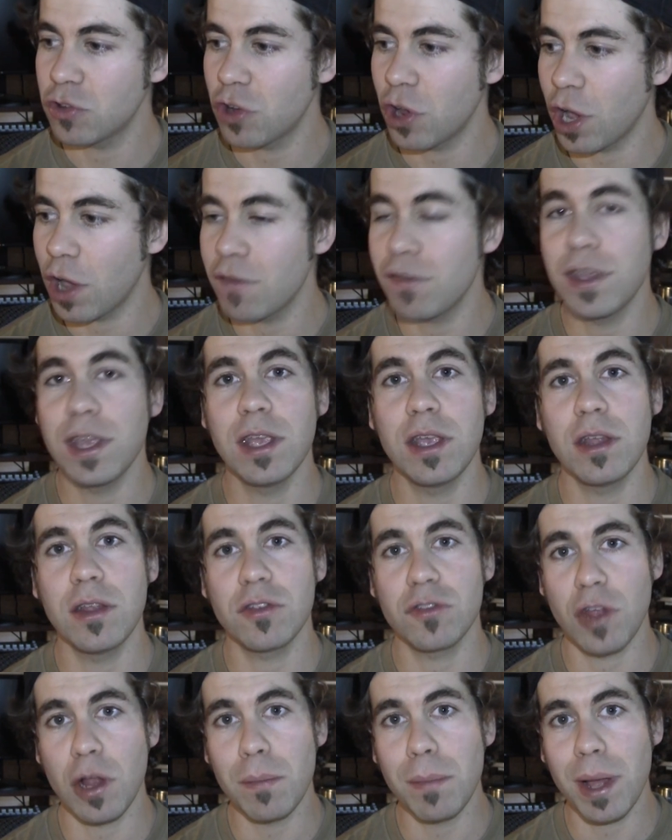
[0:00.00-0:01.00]
Je reviens
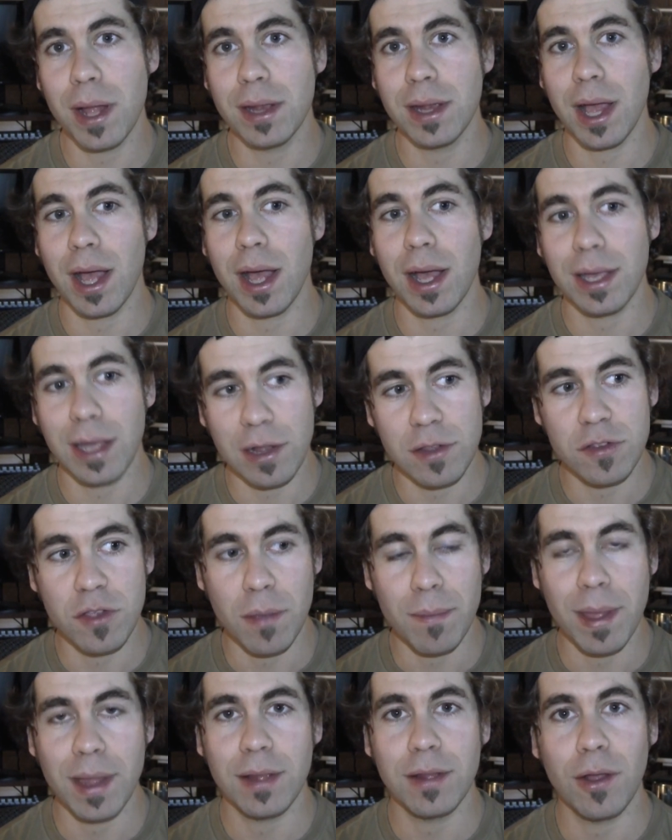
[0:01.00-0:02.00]
seulement dans quatre
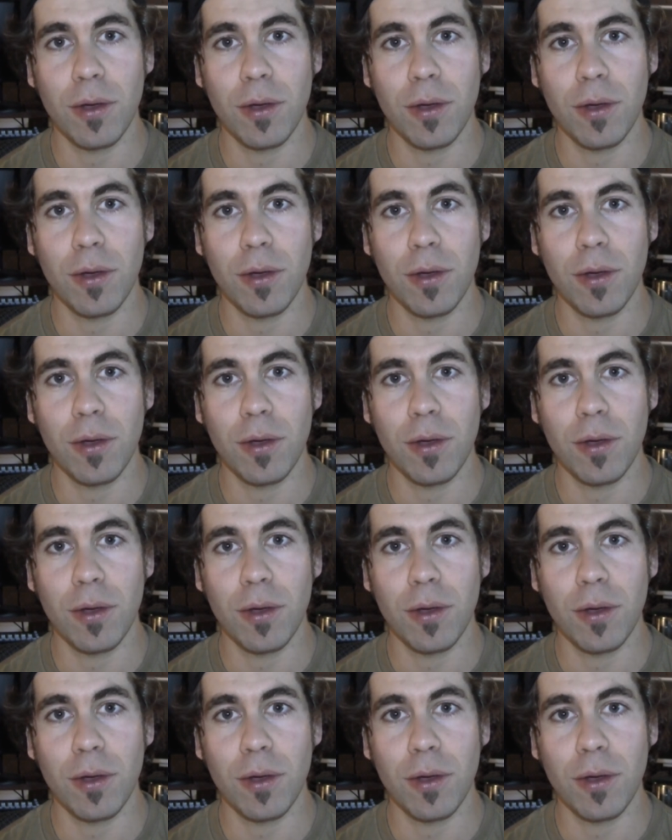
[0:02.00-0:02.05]
semaines.